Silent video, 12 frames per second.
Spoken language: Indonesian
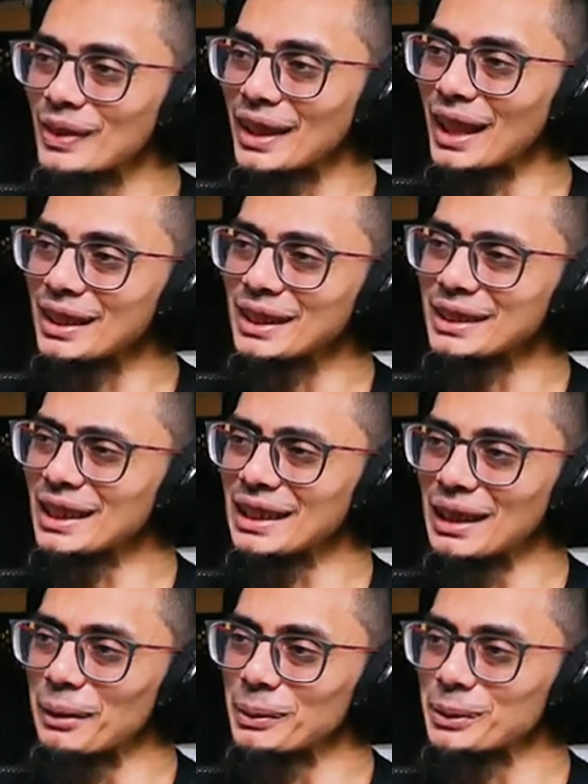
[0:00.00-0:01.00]

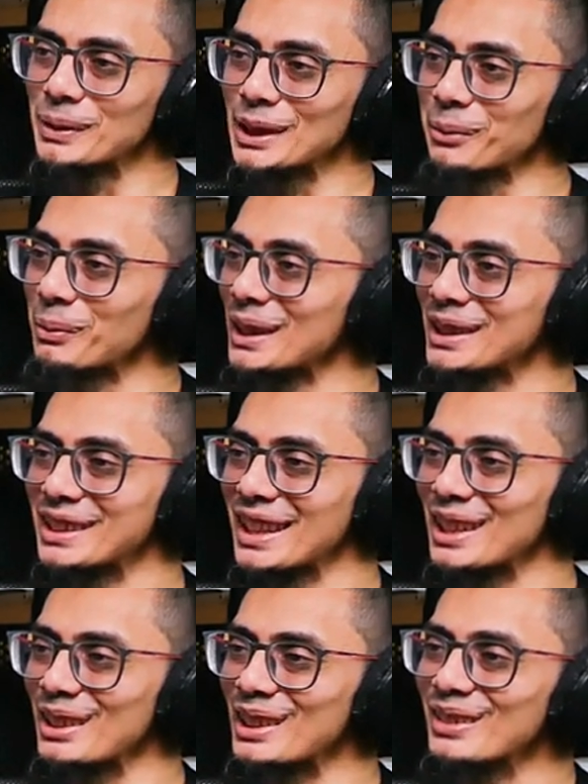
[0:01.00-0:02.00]
Katanya habis mecat presiden
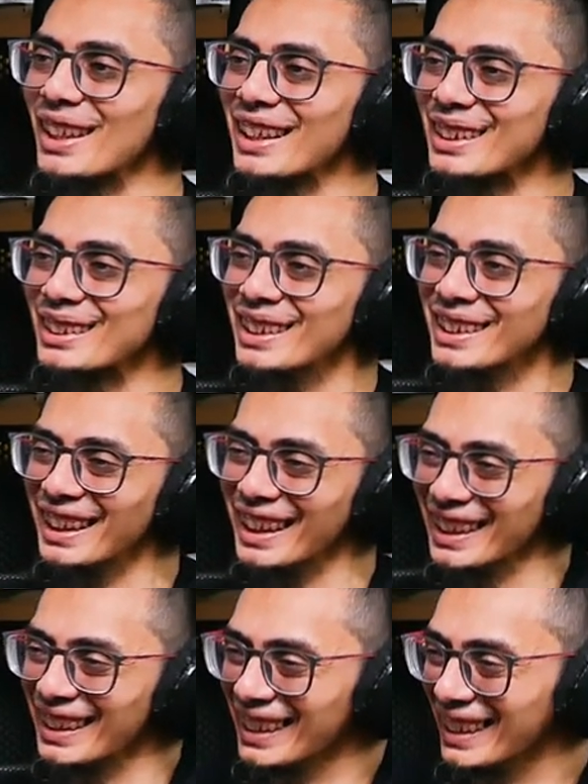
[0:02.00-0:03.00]
atau gimana?
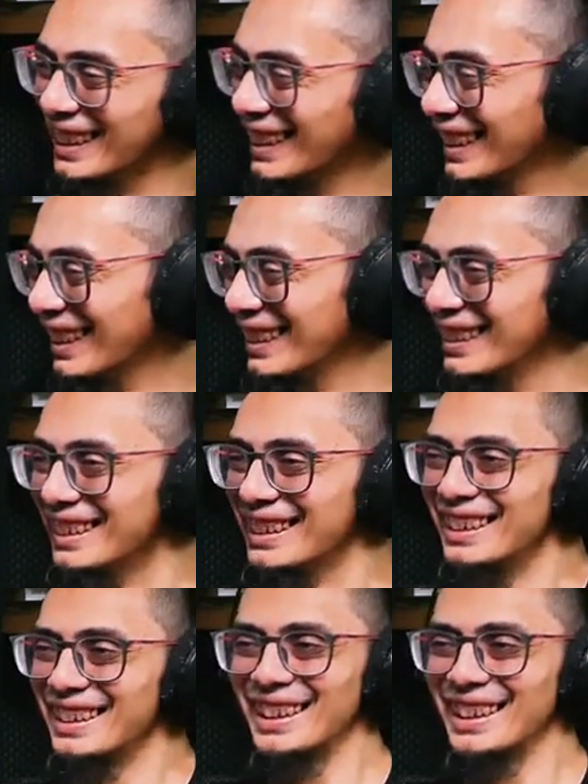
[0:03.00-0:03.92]
Wah,